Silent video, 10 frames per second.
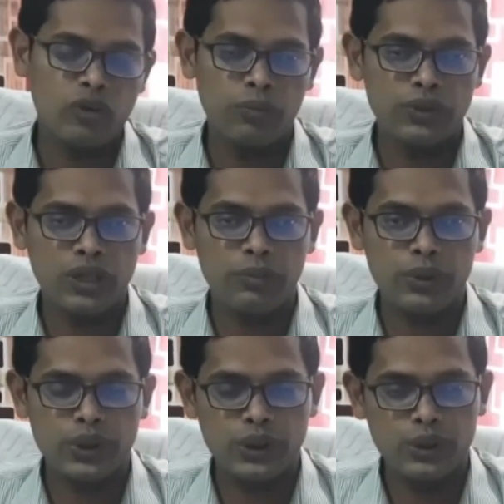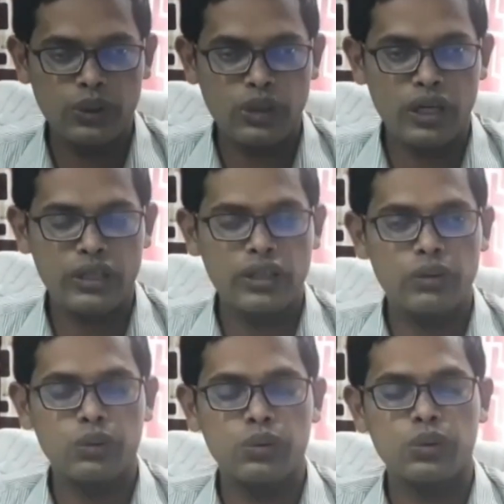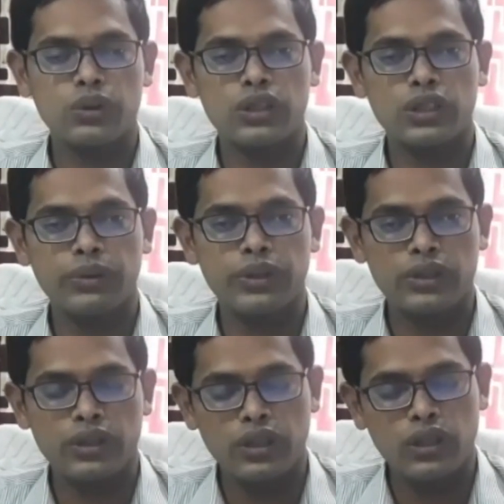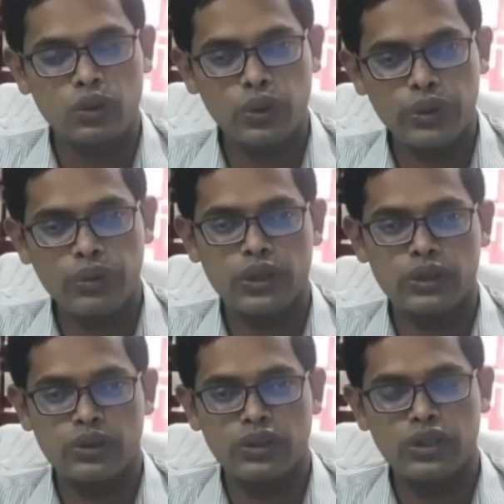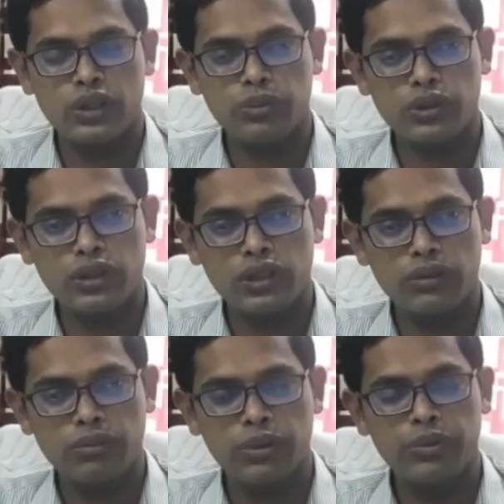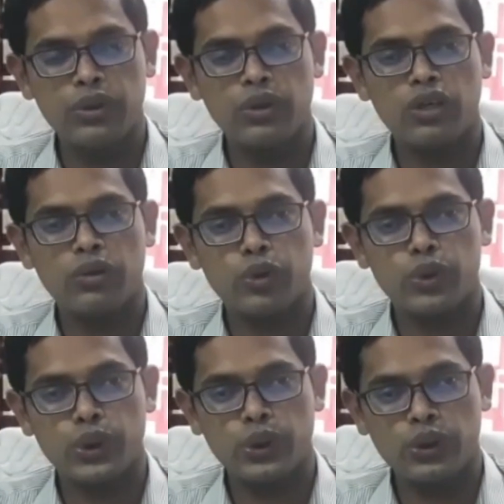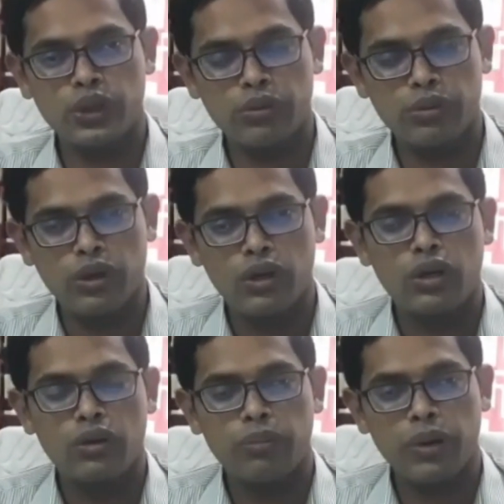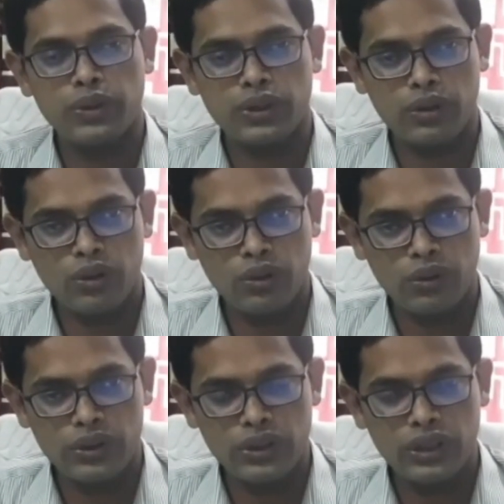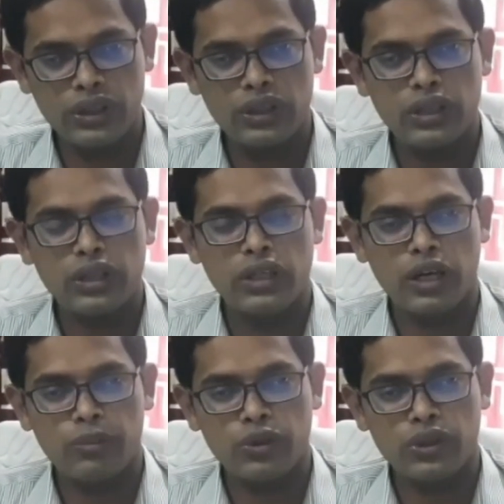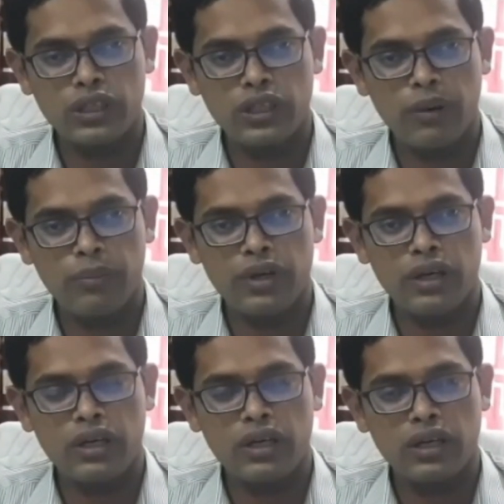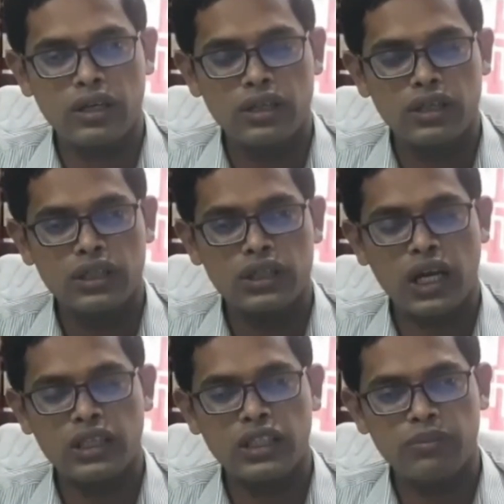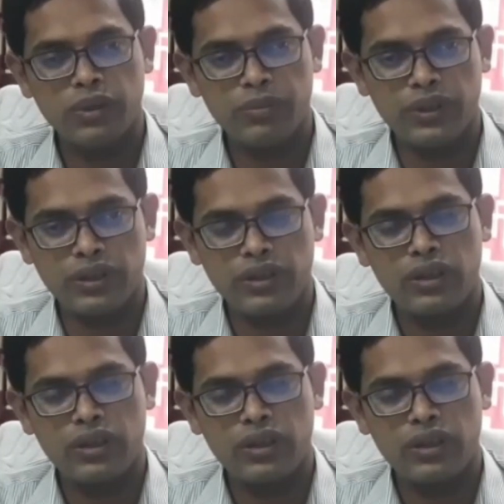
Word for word: উপজেলা প্রশাসন নারীদের উদ্যোগসভে তৈরি করার জন্য ইতিমধ্যে বিভিন্ন ধরনের প্রশিক্ষণের ব্যবস্থা গ্রহণ করেছে এর মধ্যে আমরা সাত দিন ব্যাপী